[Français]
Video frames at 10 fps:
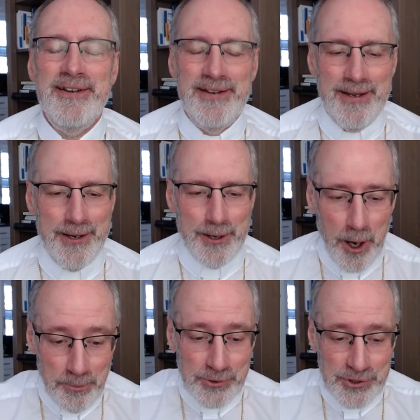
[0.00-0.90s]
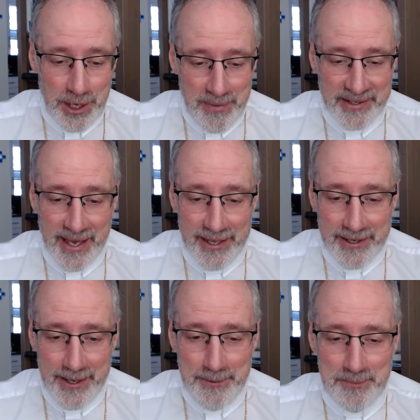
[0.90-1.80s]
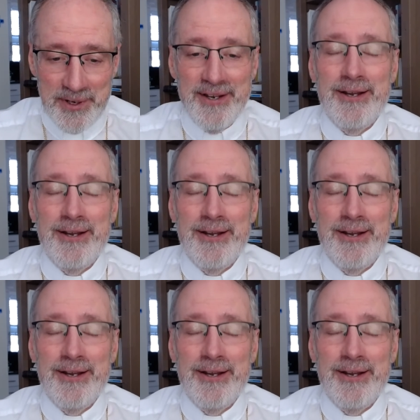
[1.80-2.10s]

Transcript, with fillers: Et comme nous sommes en carême,